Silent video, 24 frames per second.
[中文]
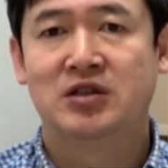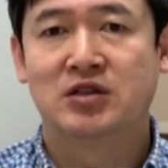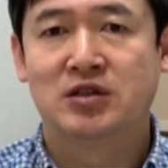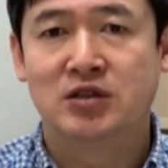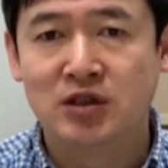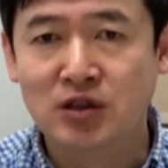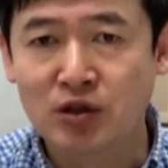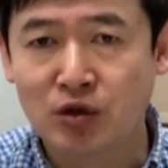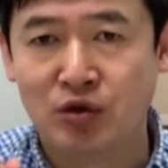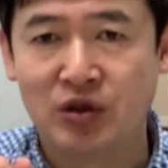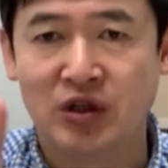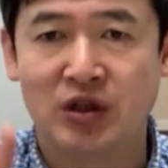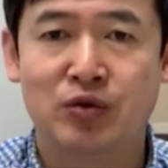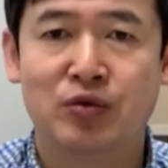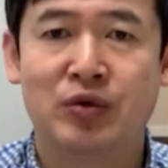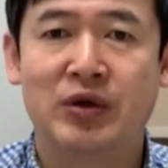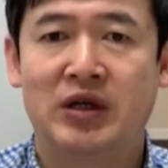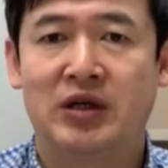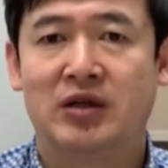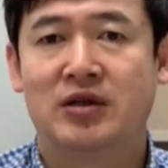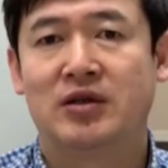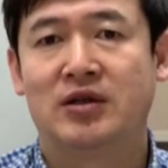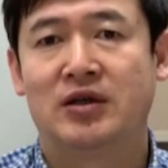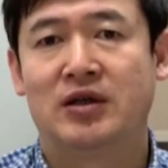只有一
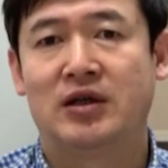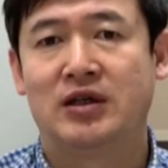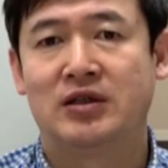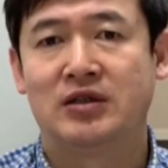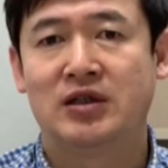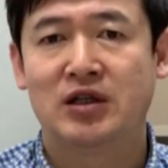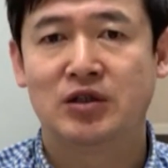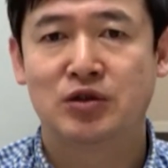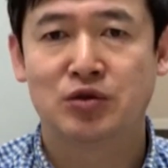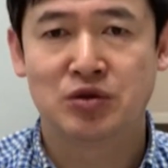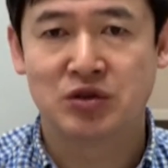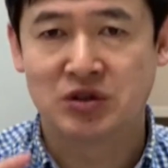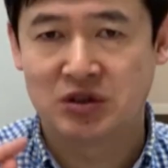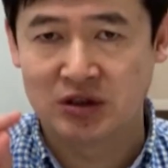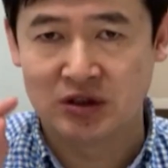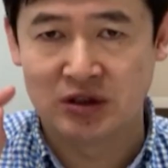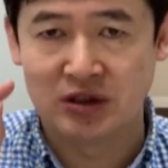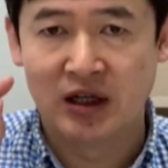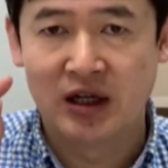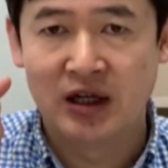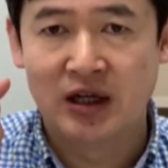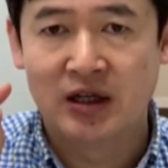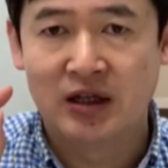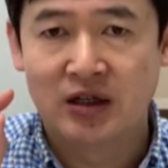位啊，那就
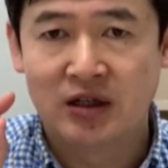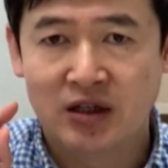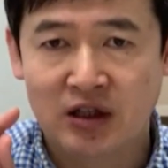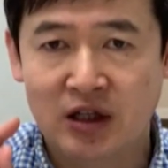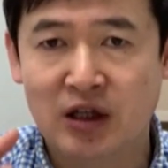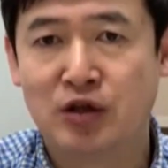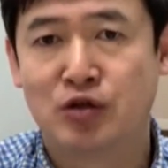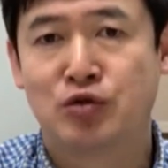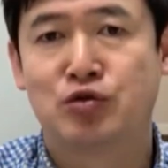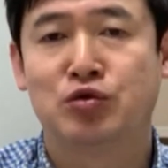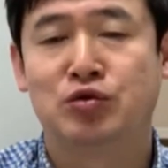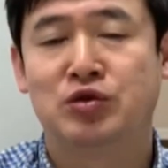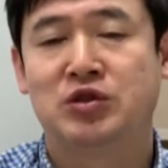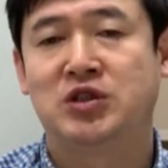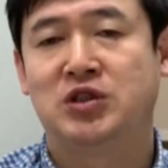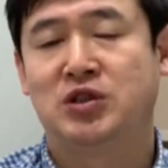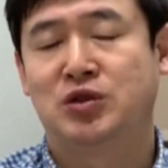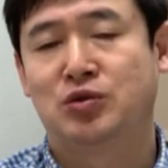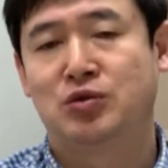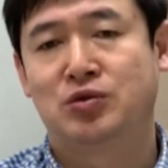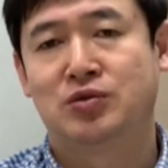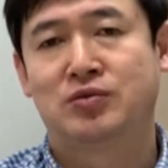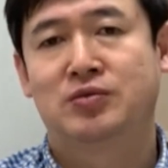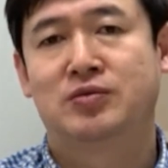是耶稣基
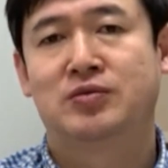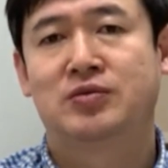督。